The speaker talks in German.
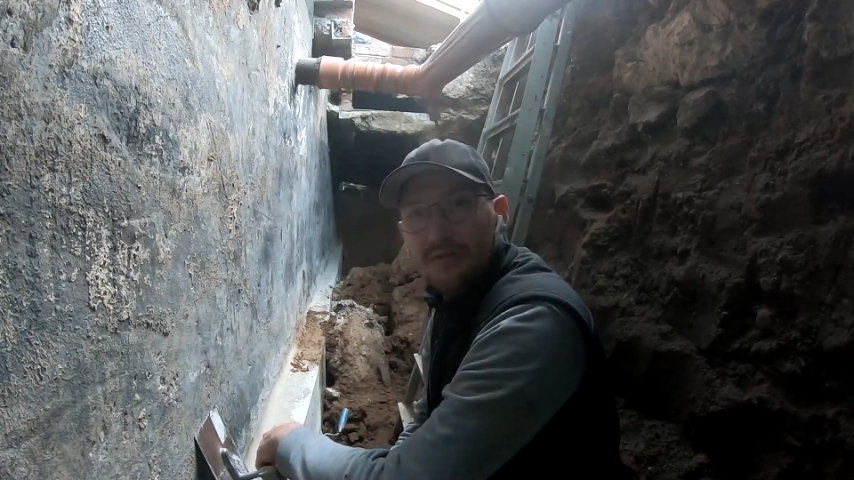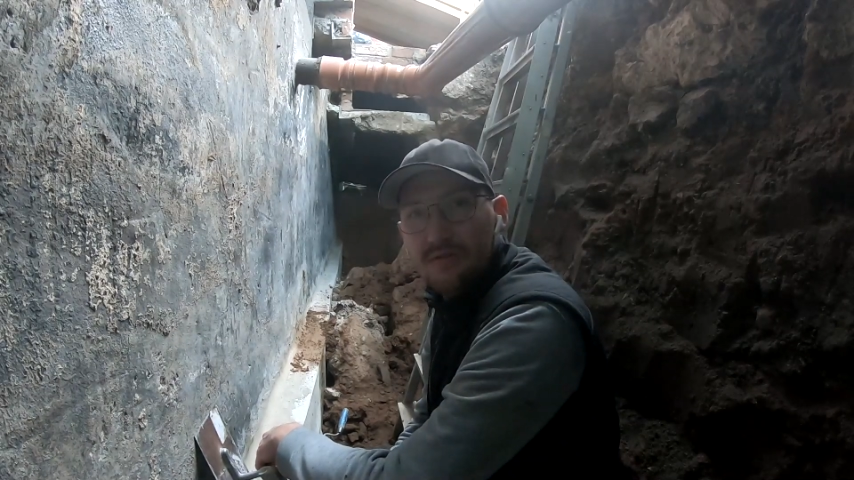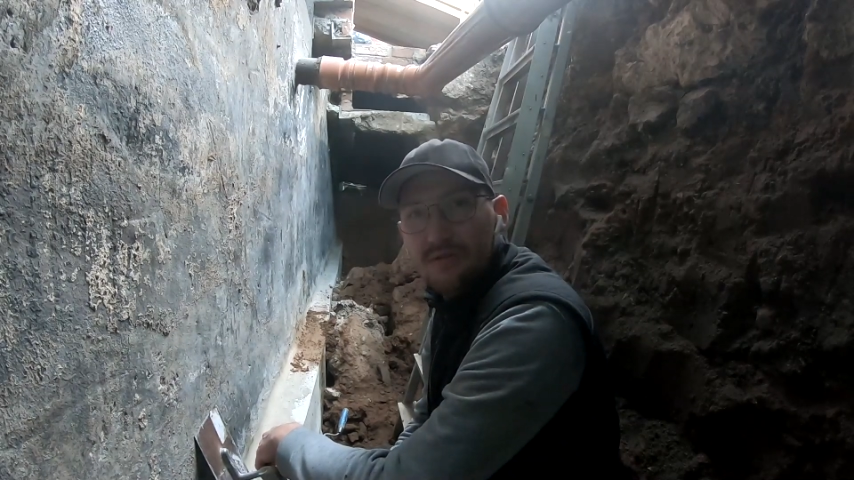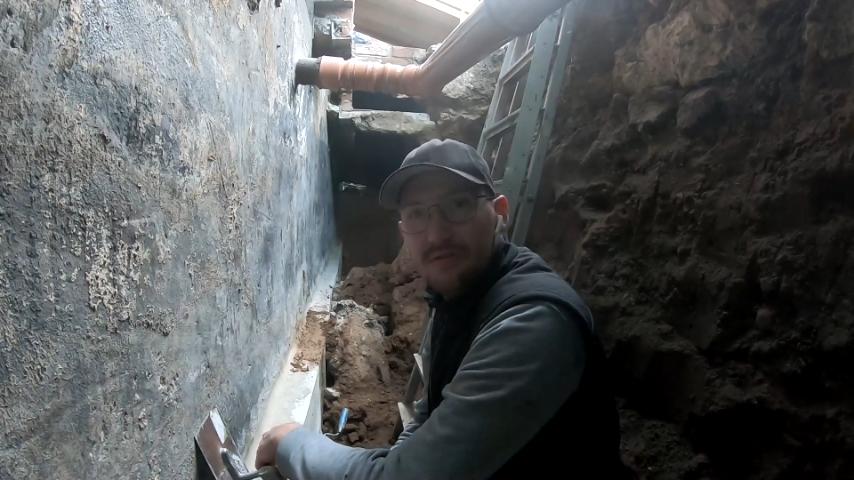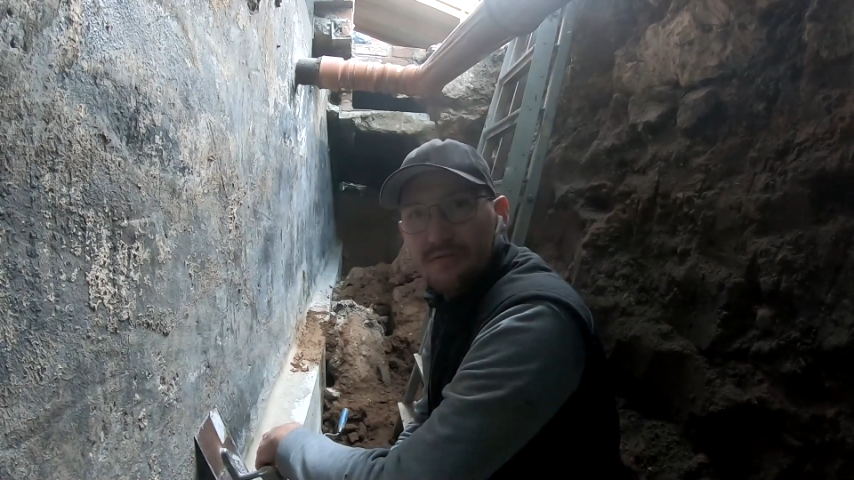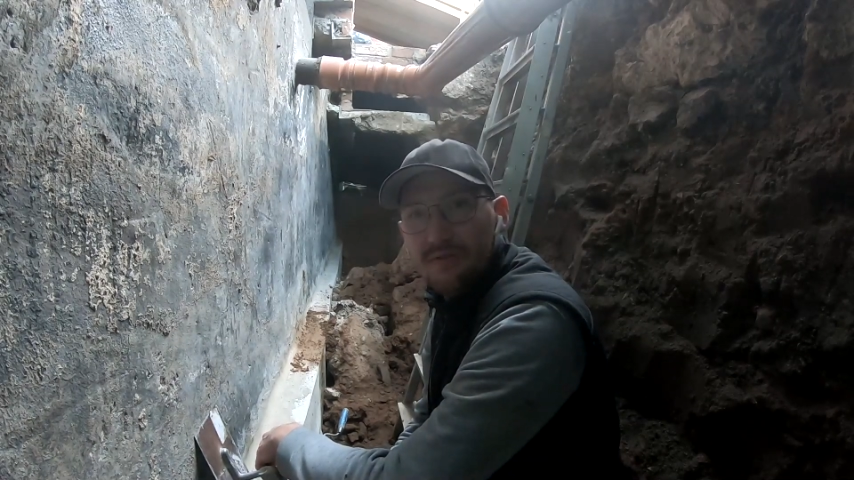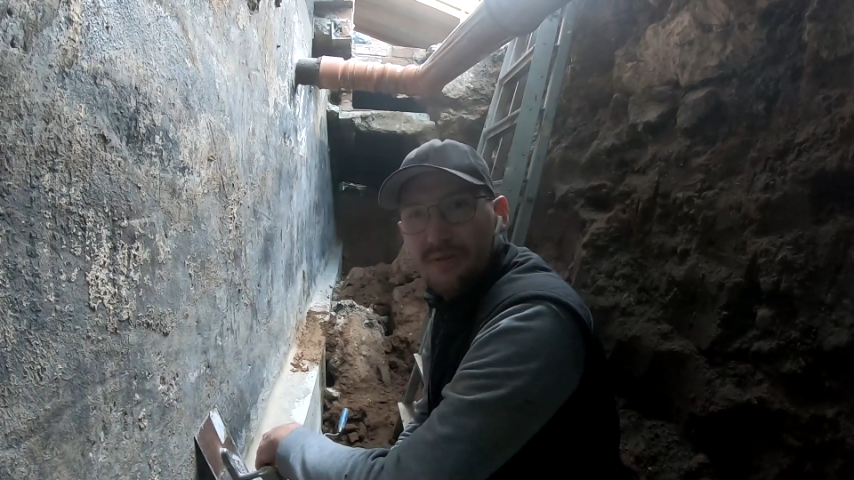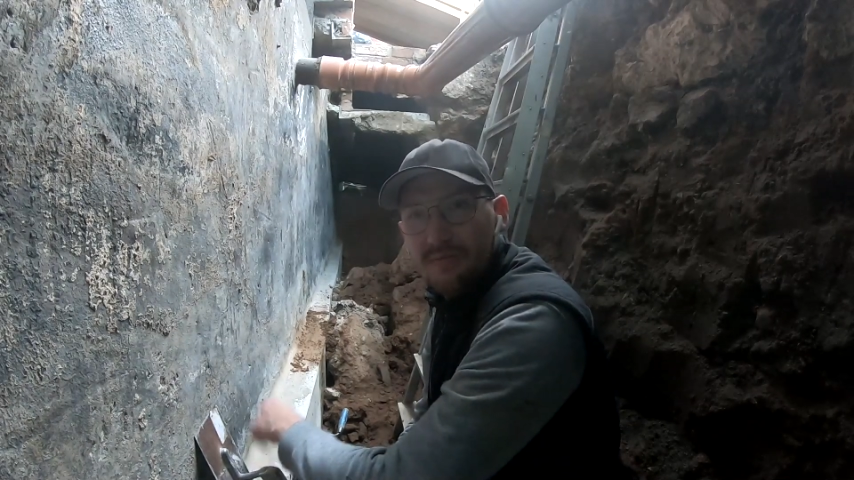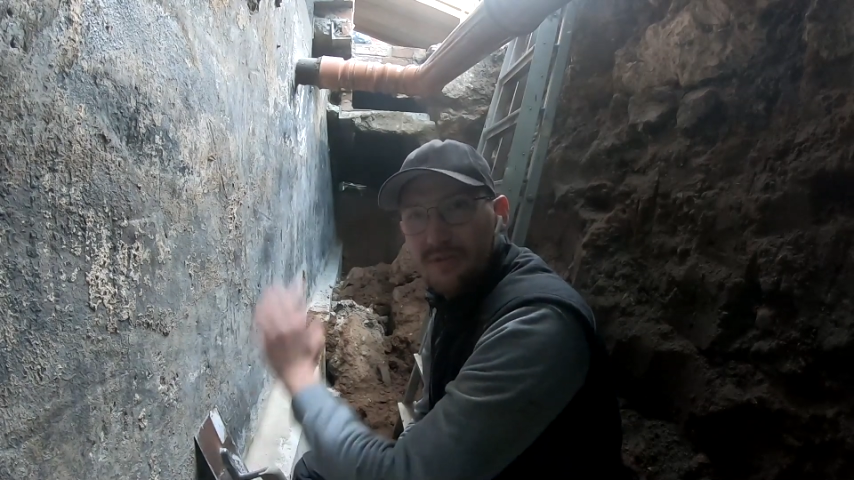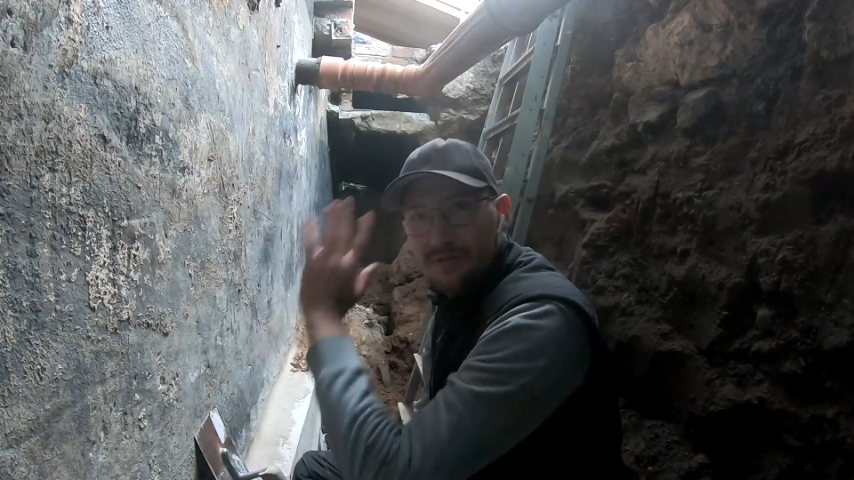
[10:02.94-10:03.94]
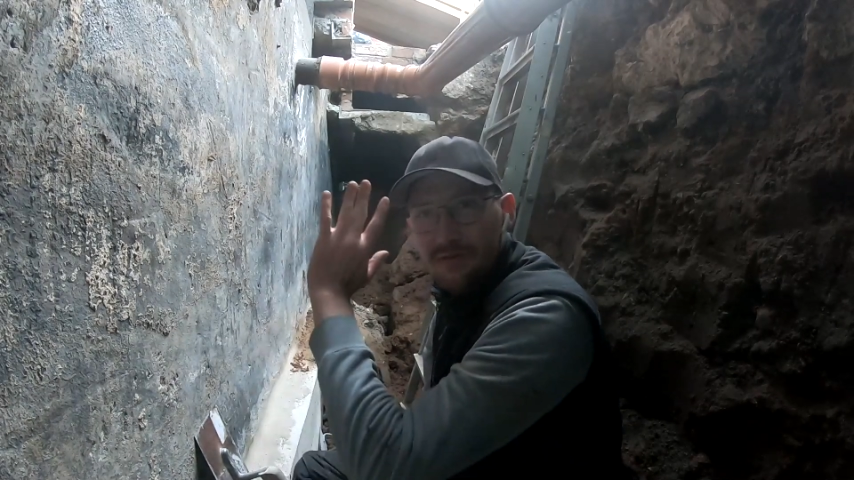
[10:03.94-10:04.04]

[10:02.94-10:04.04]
wir sehen uns auf jeden Fall im nächsten